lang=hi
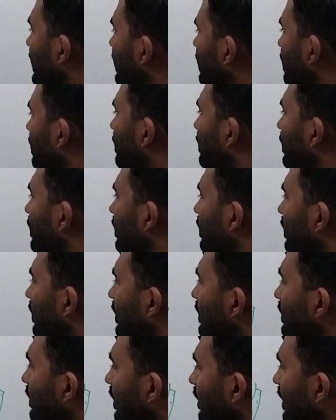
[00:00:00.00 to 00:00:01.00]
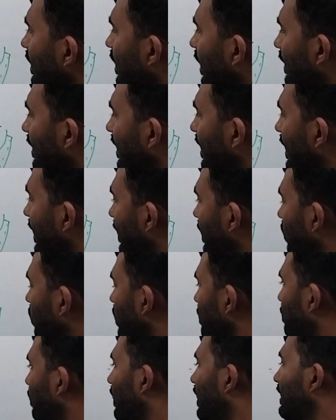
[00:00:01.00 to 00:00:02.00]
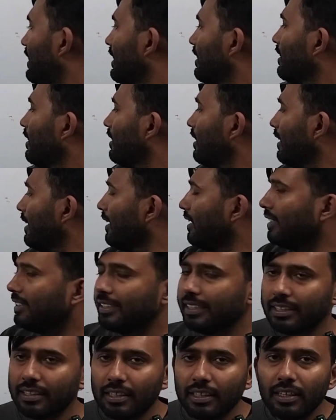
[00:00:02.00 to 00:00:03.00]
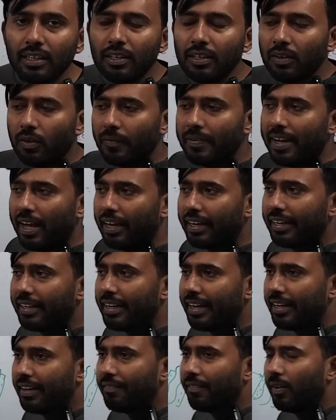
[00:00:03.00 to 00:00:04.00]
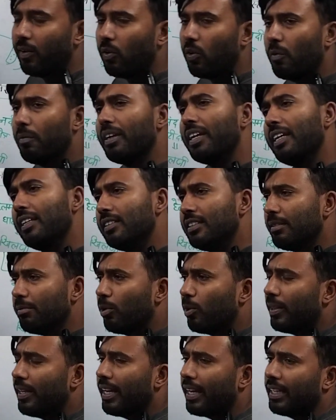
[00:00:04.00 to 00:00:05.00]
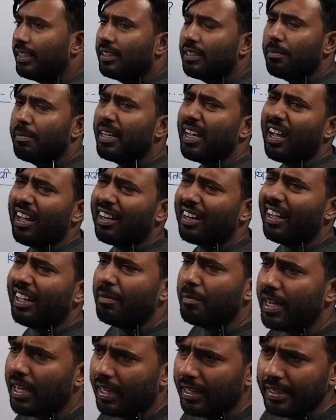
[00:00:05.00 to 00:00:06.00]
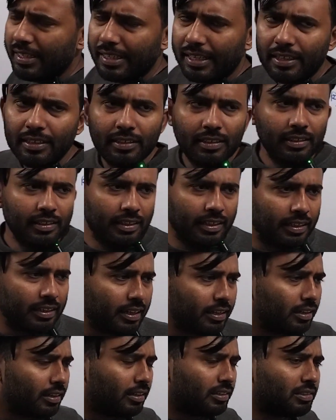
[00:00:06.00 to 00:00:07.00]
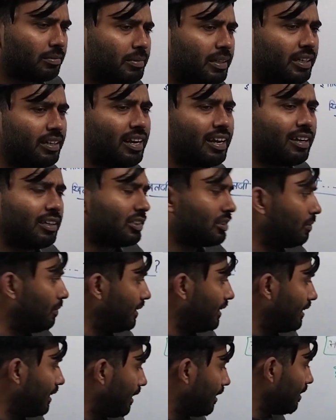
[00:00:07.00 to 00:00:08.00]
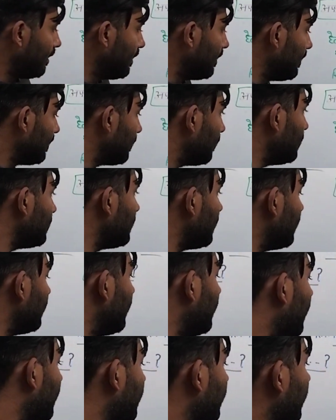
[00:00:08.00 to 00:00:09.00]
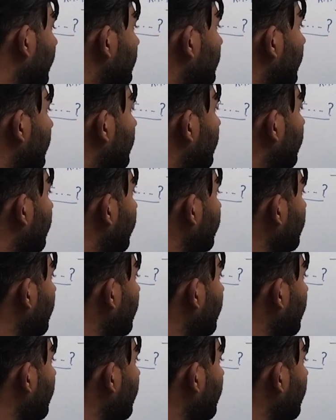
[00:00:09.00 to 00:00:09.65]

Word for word: क्षेत्र इस नदी घाटी के एरिया को ही बोला जाता था खिलजी और यहाँ के रहने वालों को भी खिलजी बोल दिया गया जैसे बिहार का है बिहारी है ठीक है कश्मीर का है कश्मीरी है तो इस नदी घाटी के क्षेत्र का